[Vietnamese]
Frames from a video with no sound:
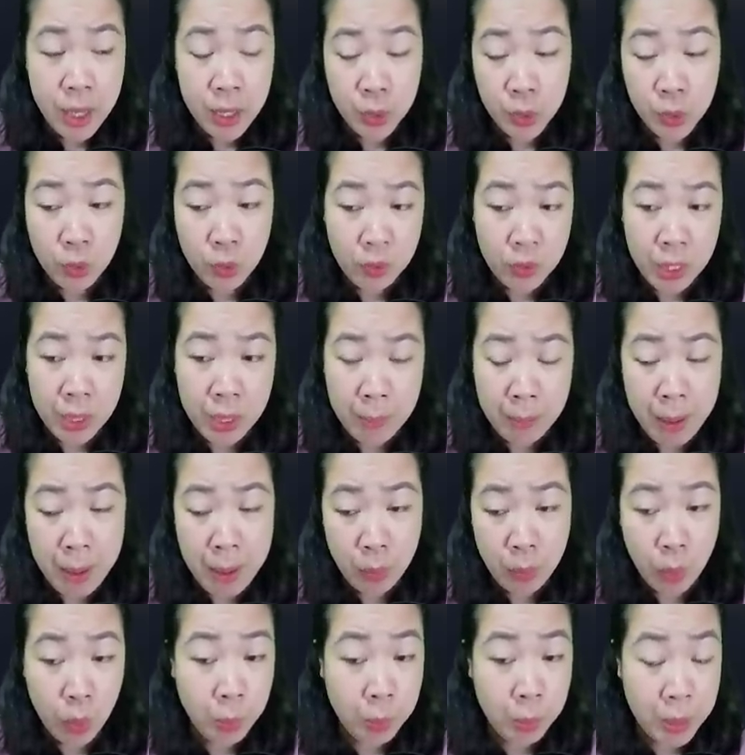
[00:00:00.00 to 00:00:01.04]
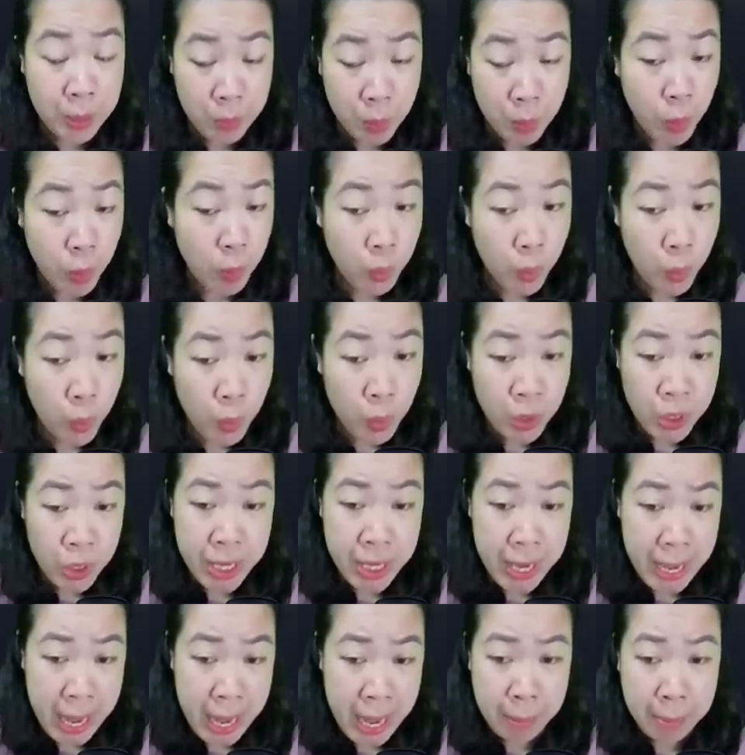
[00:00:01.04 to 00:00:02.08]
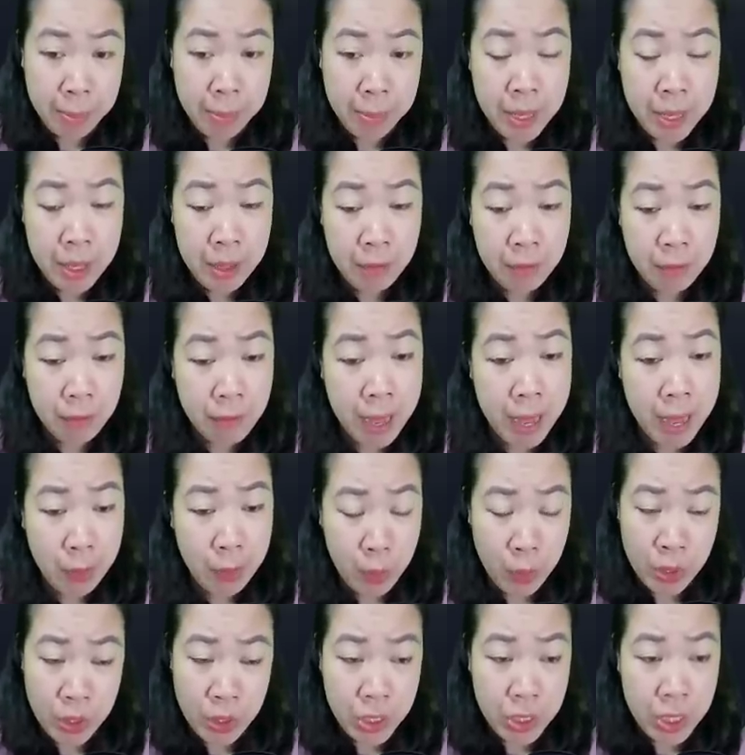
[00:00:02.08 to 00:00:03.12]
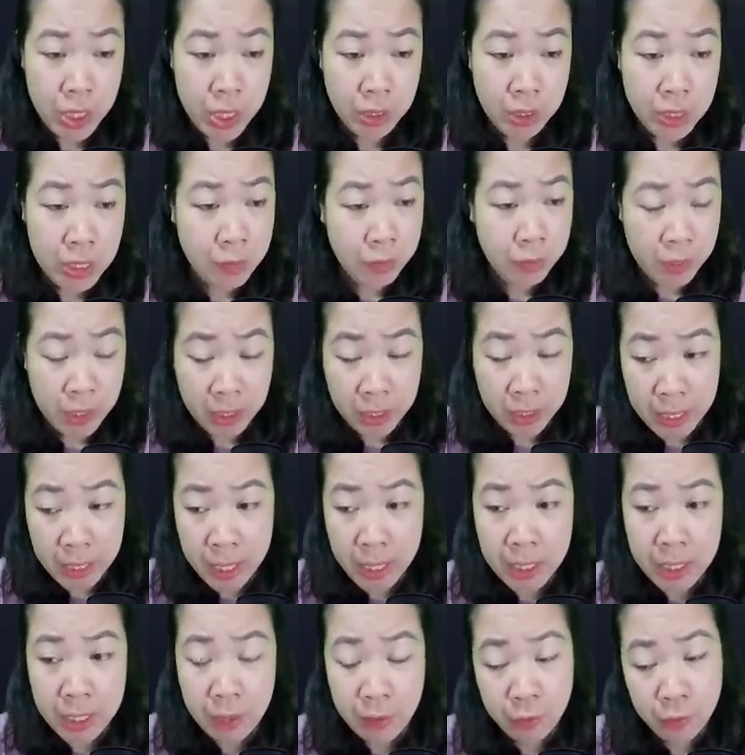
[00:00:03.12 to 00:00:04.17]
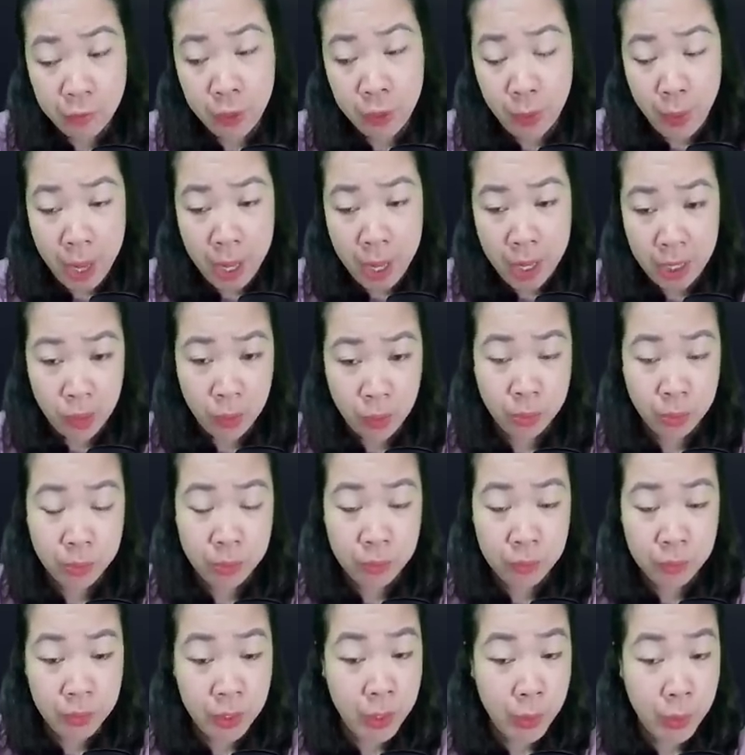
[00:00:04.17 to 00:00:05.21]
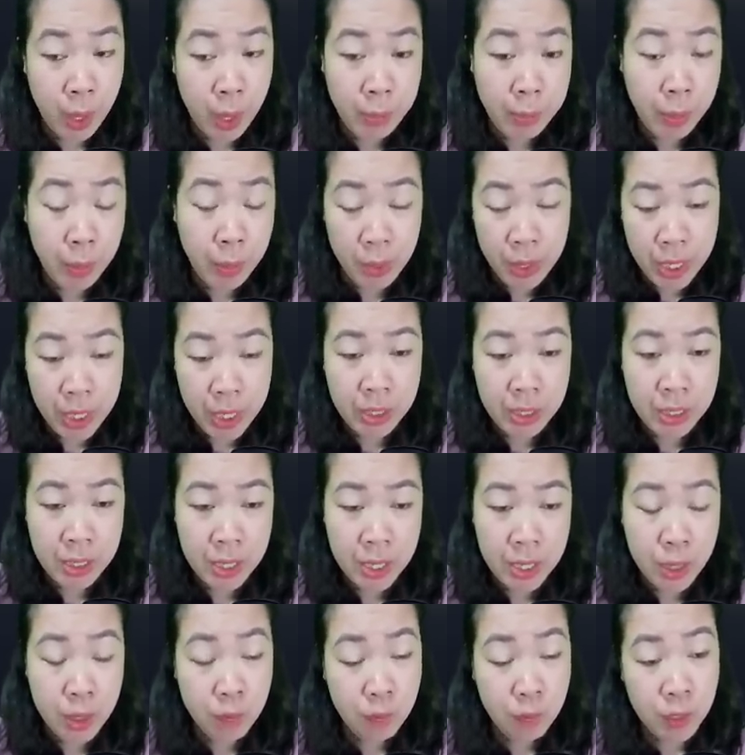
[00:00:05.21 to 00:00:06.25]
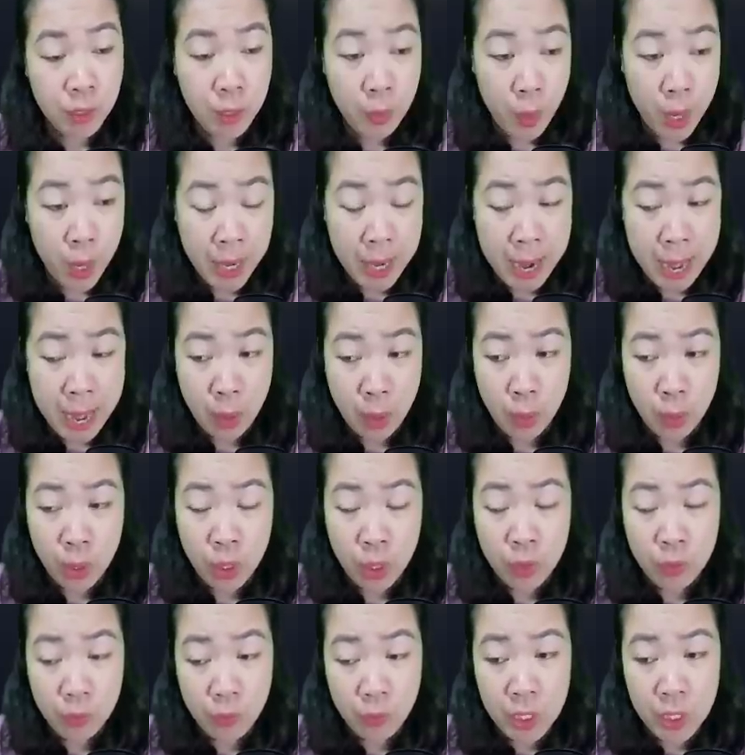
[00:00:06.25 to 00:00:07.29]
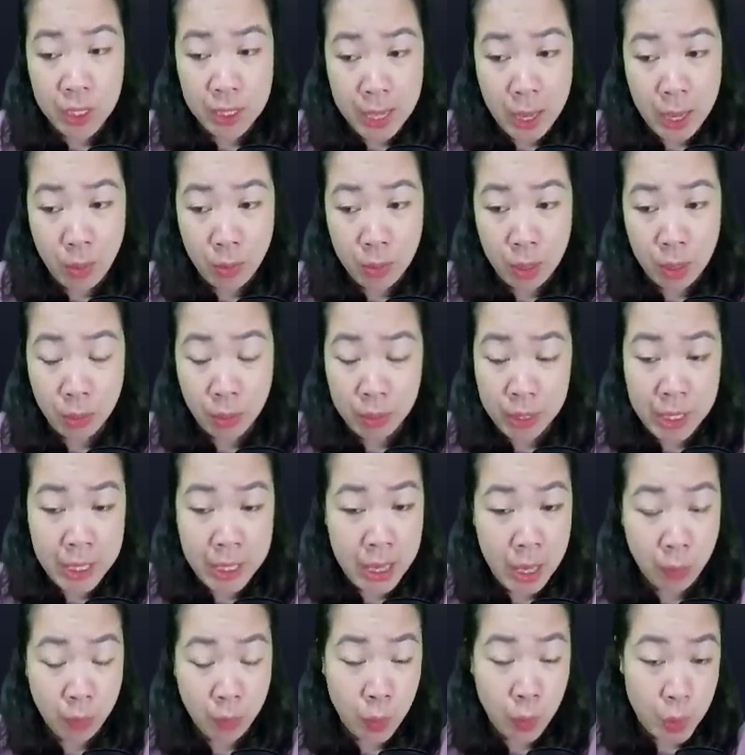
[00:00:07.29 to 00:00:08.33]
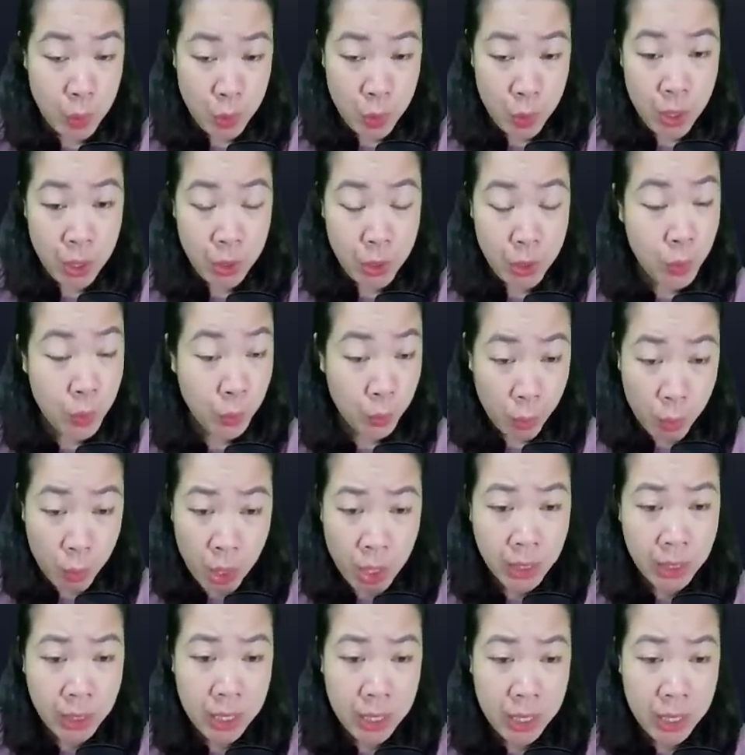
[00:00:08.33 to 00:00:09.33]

Khu vườn bao gồm mười một khu triển lãm và hội trường như vườn cây, vườn hoa hồng, vườn hoa mẫu đơn, vườn hoa đào, vườn thảo mộc y học cổ truyền Trung Quốc,